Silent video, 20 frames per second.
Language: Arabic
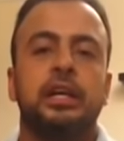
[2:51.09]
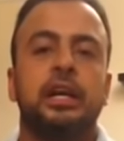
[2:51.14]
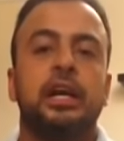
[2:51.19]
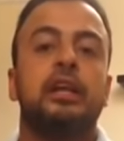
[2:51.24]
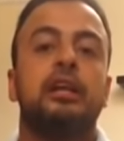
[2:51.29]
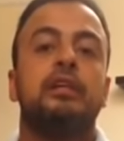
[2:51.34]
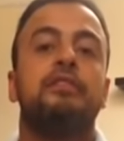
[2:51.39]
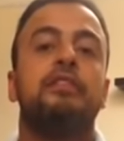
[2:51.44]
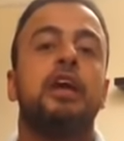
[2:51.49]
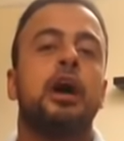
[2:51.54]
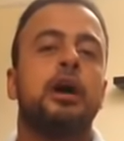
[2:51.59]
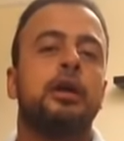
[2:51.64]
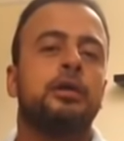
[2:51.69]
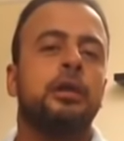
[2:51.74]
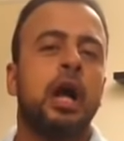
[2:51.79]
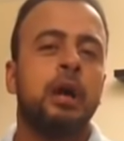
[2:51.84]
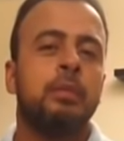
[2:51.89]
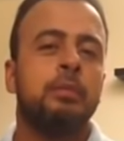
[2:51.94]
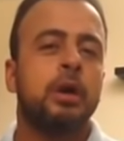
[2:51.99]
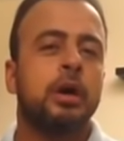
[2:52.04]
اللي فيها
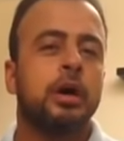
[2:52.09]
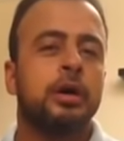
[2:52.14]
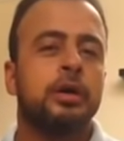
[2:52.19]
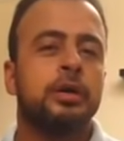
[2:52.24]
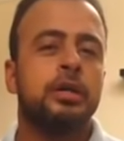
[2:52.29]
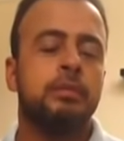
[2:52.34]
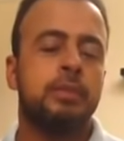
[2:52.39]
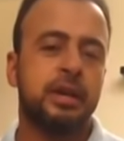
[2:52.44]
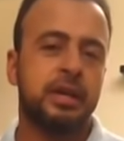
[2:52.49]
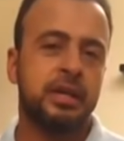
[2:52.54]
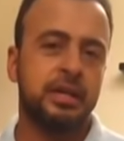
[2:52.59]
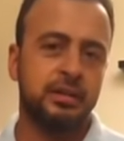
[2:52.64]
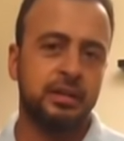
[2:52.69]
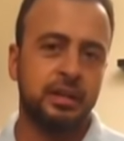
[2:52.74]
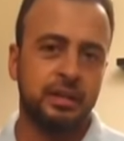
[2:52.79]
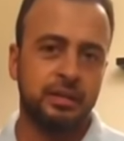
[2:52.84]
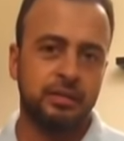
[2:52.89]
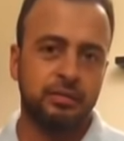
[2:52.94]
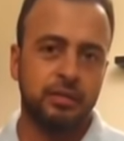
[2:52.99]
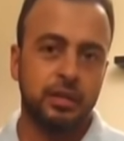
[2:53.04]
الرحمة قريبة
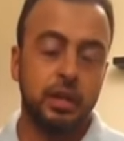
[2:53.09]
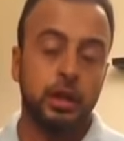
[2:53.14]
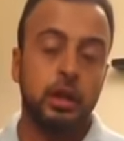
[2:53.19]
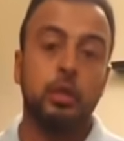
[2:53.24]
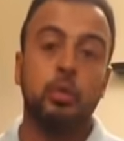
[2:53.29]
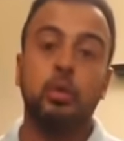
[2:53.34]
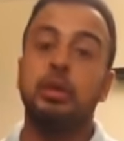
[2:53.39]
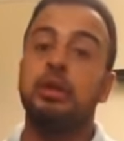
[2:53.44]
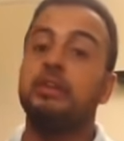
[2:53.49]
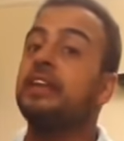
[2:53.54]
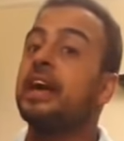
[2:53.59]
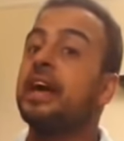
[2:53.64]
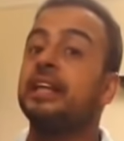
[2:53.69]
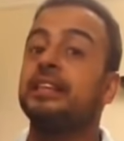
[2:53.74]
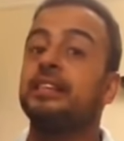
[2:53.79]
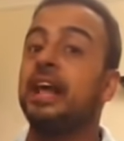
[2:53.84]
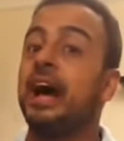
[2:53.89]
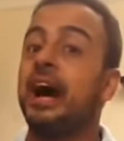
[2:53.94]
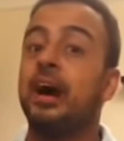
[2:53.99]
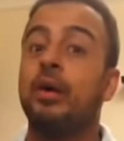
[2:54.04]
جدا واللي فيها
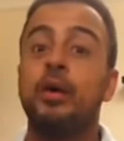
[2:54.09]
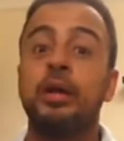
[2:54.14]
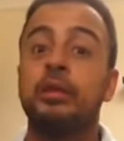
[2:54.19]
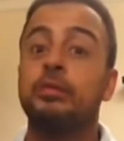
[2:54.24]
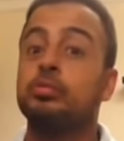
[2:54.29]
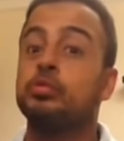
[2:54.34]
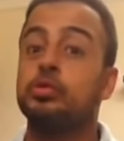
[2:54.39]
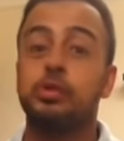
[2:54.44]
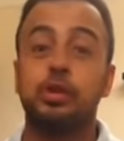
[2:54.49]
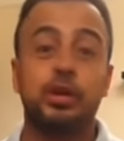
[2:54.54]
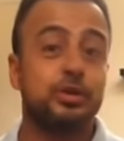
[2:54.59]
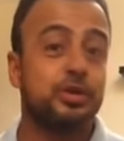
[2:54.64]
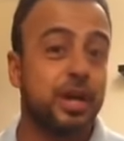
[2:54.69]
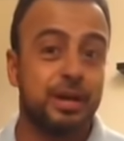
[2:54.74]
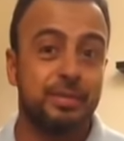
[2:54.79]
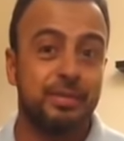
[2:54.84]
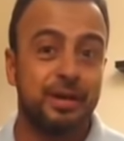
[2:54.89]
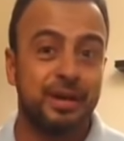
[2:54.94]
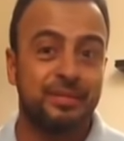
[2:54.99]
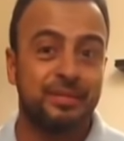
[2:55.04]
الدعوات
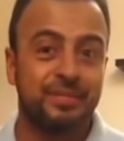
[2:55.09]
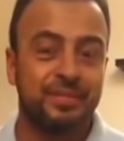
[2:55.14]
مستجابة